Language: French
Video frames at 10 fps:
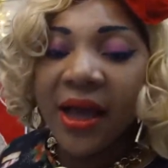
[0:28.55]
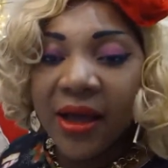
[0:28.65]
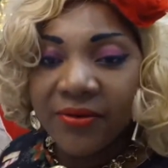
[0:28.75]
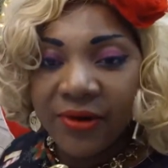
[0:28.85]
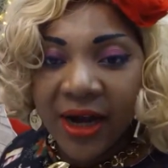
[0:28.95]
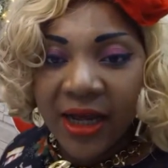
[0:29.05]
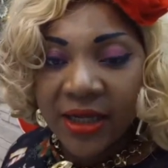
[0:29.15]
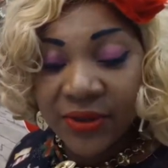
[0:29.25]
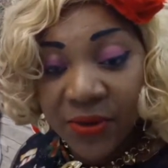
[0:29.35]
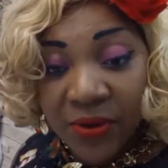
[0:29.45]
Voilà
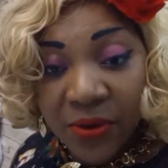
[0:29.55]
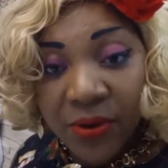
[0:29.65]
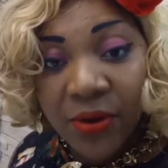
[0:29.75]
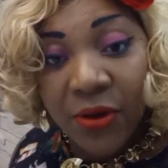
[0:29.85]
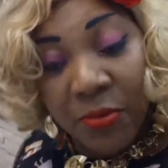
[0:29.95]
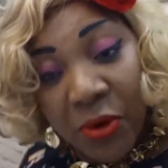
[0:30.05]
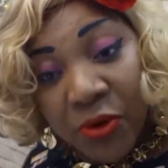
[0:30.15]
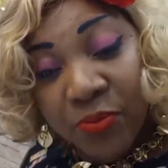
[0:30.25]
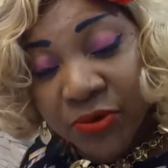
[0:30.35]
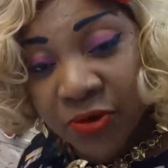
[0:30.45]
donc le
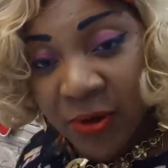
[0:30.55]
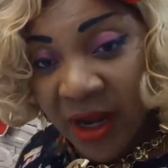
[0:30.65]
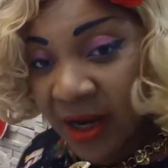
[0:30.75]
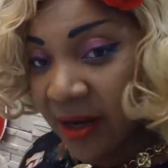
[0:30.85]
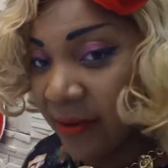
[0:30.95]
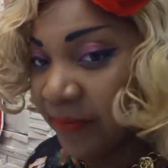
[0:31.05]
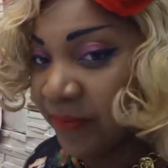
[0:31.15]
menu pour Noël.